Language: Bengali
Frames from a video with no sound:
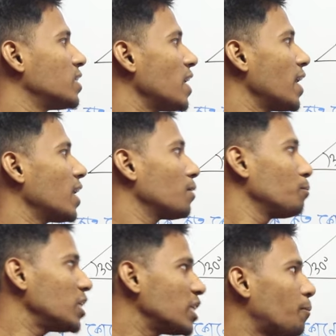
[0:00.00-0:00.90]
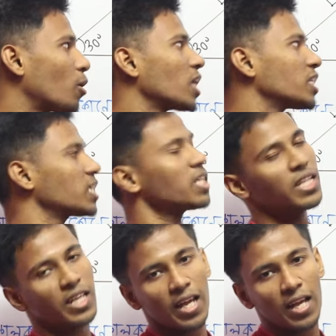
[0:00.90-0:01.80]
যে বৃষ্টি পড়ার শেষের
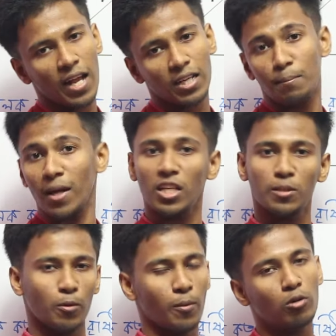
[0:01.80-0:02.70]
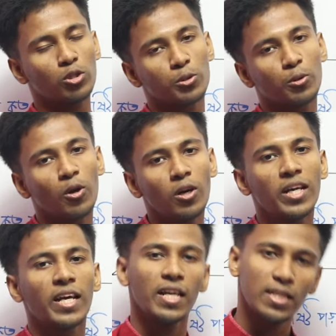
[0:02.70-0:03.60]
দিকে একটা বাতাস প্রবাহ শুরু হলো
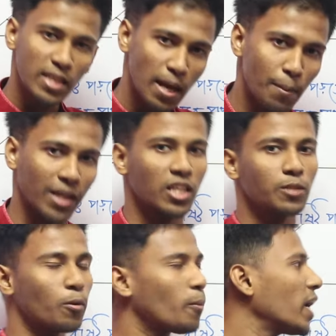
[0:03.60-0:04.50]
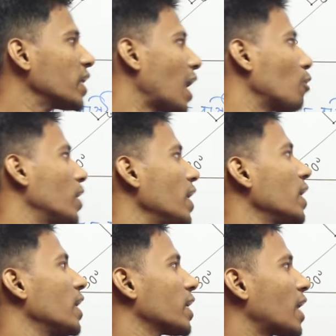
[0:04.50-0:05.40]
যে বাতাস প্রবাহের কারণে
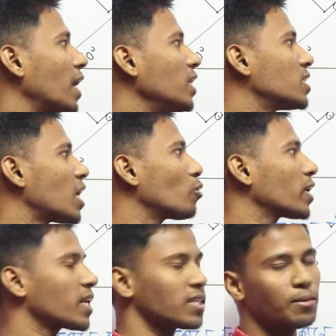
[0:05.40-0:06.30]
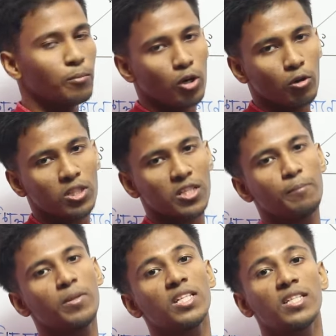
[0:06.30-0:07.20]
গাড়ির চালকের কাছে মনে হচ্ছে
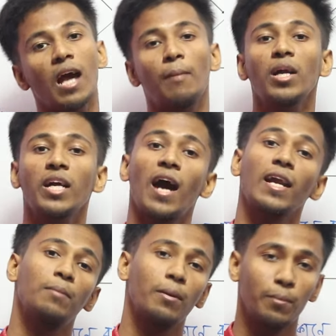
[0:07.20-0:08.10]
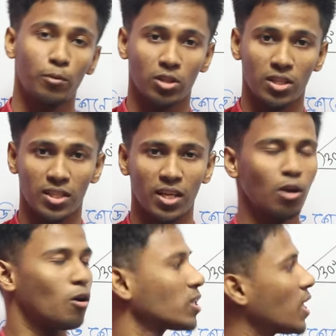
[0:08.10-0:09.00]
বৃষ্টি আবার খারাপভাবে পড়তেছে
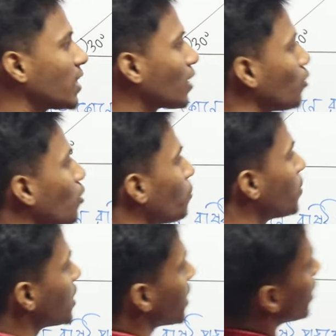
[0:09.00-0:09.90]
অর্থাৎ দেখো বৃষ্টি